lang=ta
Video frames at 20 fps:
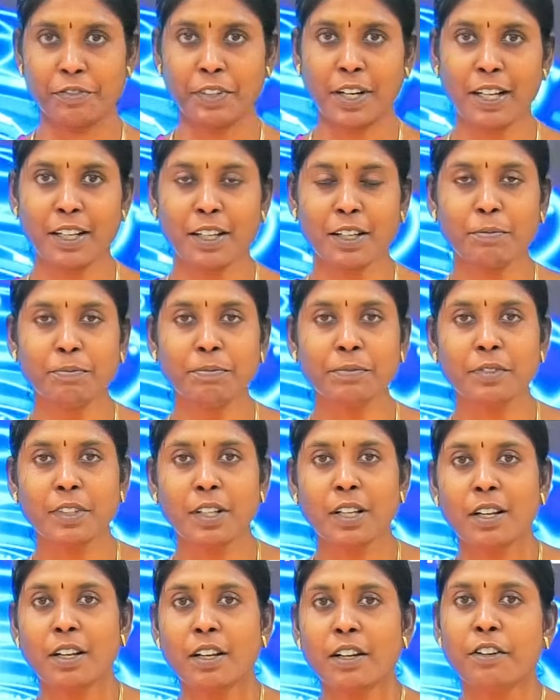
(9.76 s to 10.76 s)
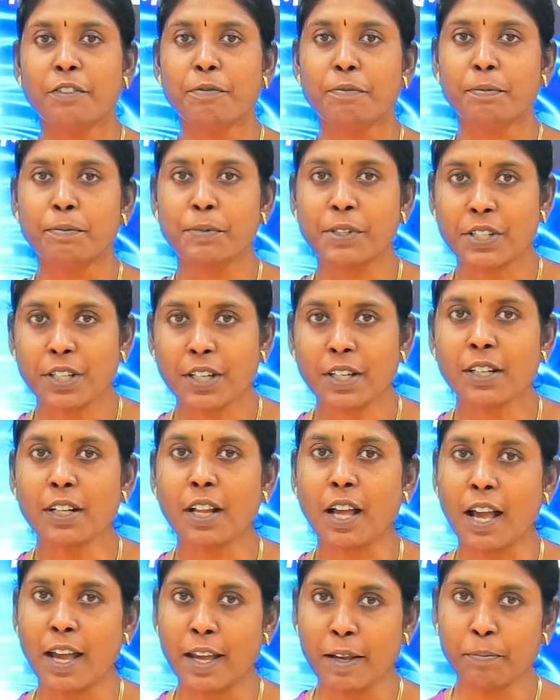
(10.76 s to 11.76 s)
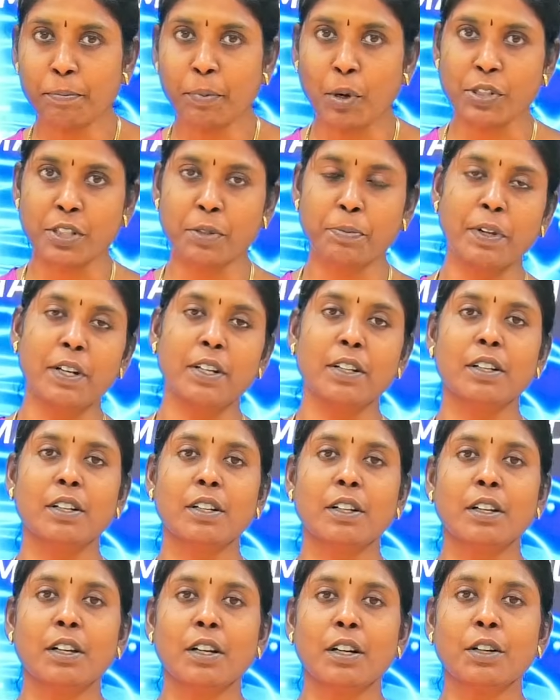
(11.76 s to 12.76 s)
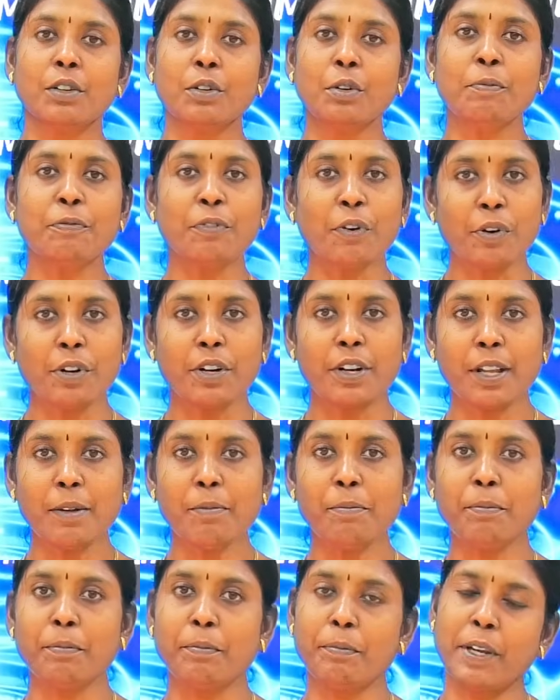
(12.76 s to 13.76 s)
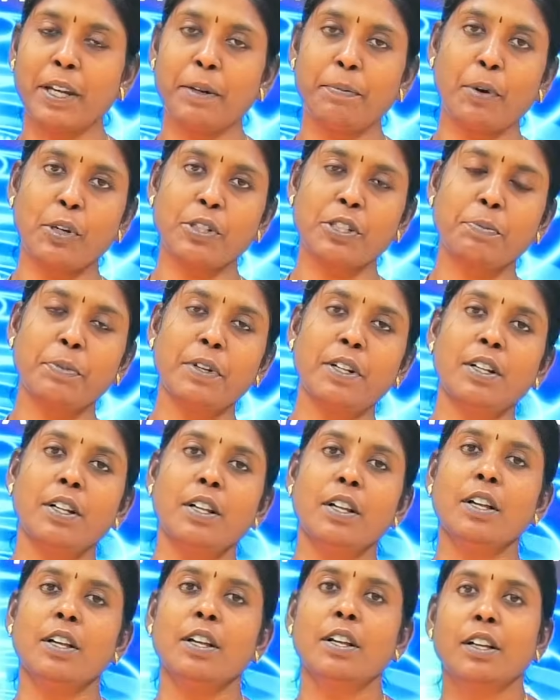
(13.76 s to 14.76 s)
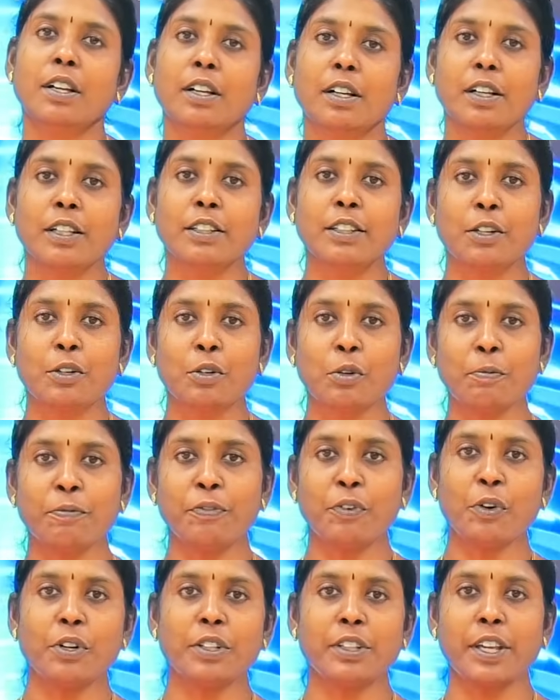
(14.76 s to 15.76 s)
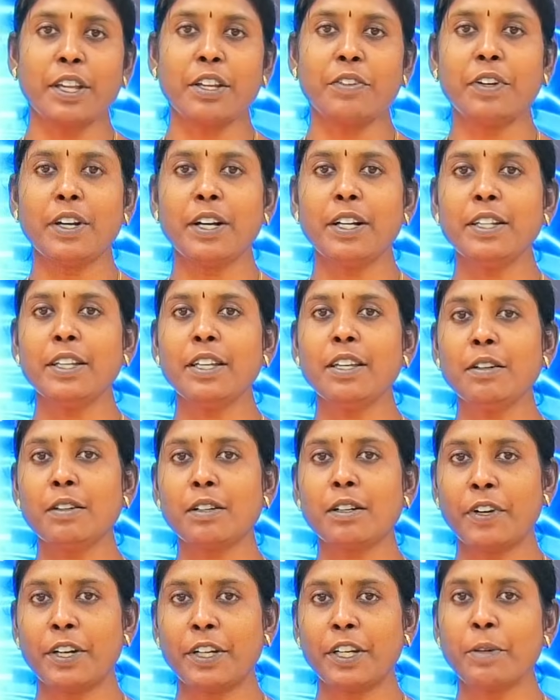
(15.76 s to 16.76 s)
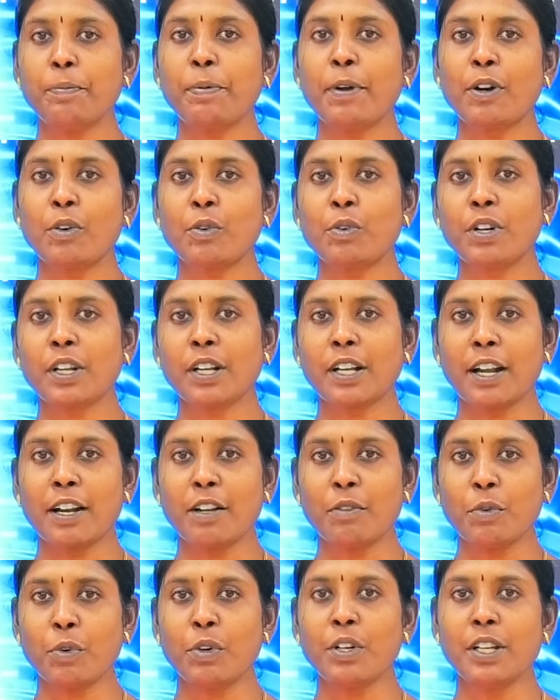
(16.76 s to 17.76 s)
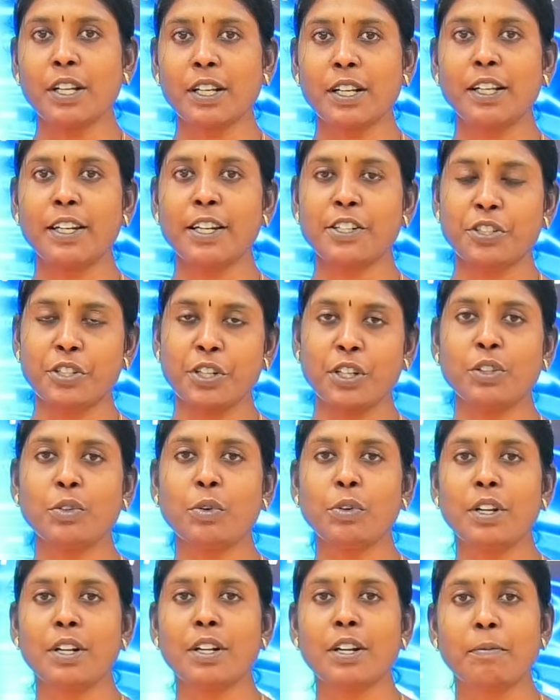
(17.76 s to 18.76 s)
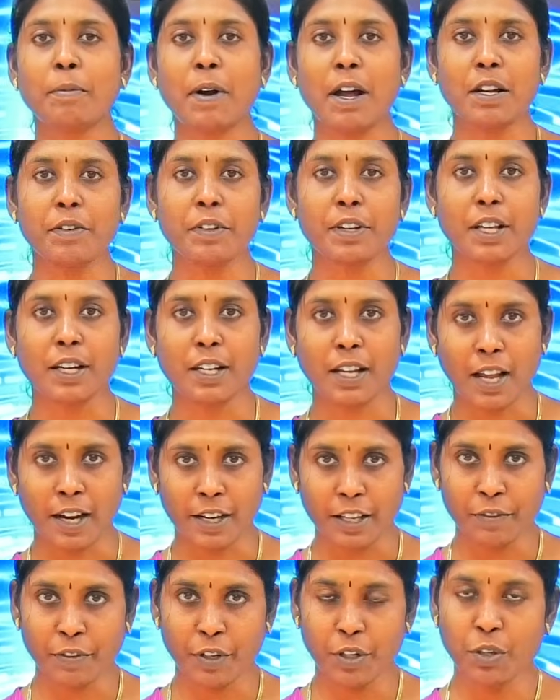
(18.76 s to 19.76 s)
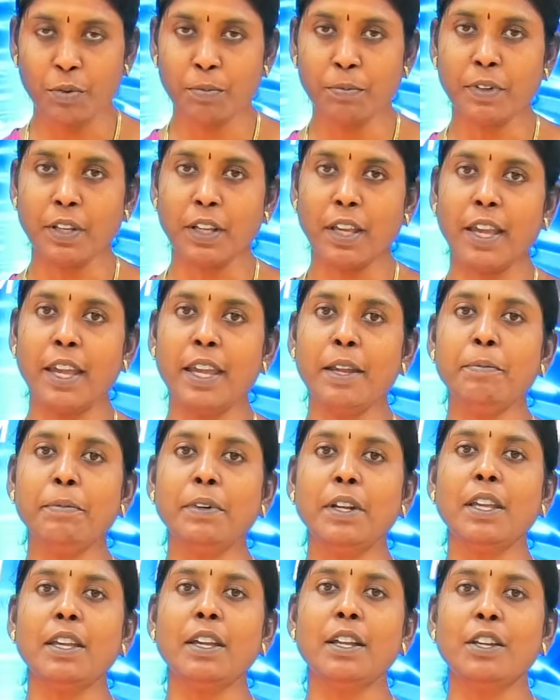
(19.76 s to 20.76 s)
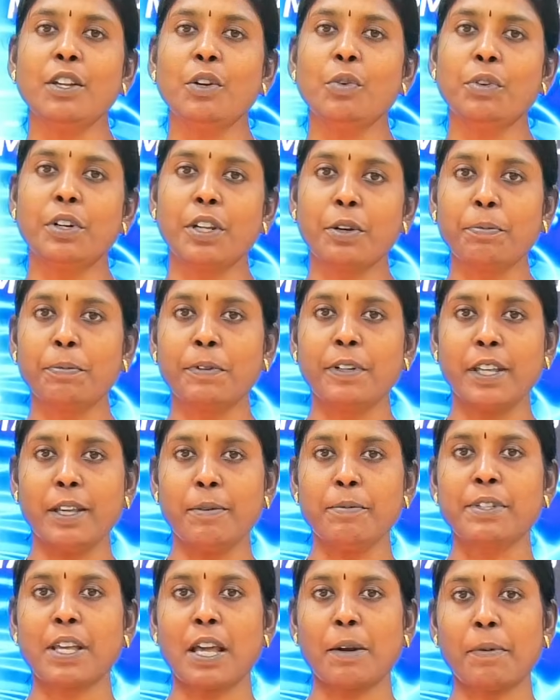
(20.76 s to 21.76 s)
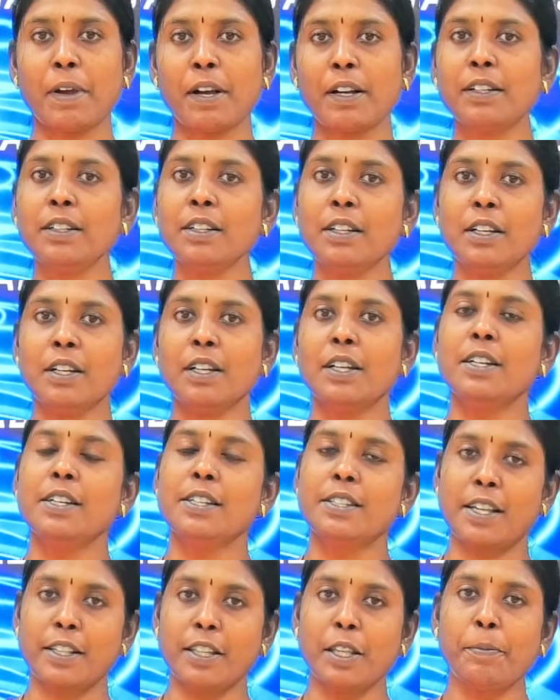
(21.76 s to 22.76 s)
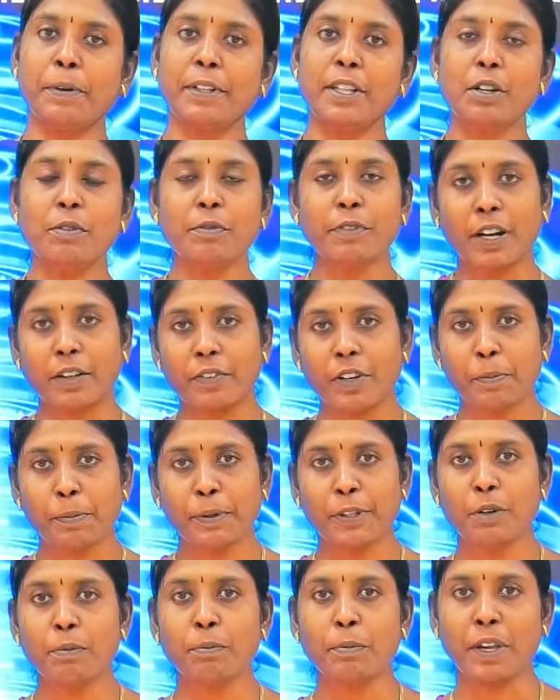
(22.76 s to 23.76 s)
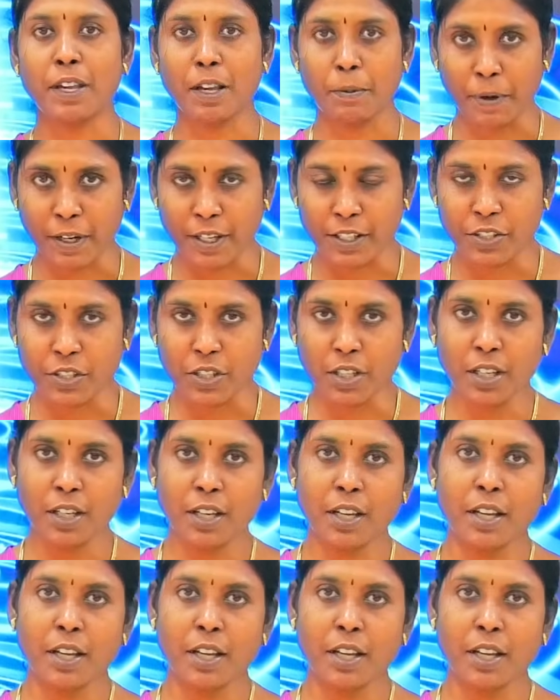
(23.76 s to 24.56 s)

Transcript: வணக்கம் மிஷன் ஐ எம் பாசிபிள் குரூப் ஃபோர் ட்ரீம் மேட் பாசிபிள் இந்த குரூப் ஃபோர் தேர்வு எழுதி வெற்றி பெறணுன்ற கனவோடு இருக்க லட்சியத்தோடு இருக்க மாணவர்கள் அனைவரையும் ஏஎம்டிஎன் யூடியூப் டீம் சார்பாக சந்திப்பதிலும் வரவேற்பதிலும் மிக்க மகிழ்ச்சி